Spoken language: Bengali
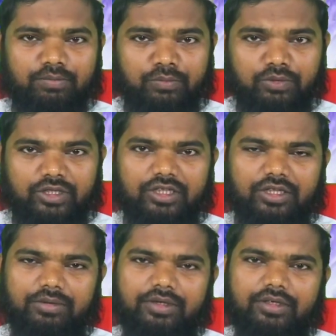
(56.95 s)
মুছে
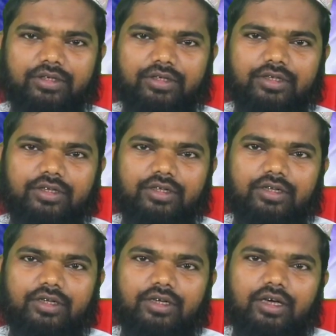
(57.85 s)
দেবেন
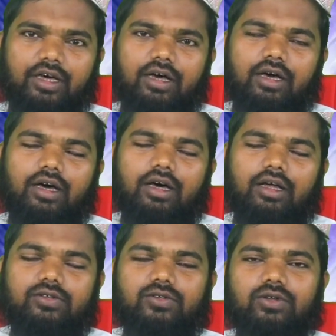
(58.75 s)

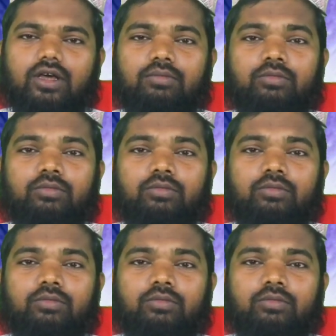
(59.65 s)
আর সোরা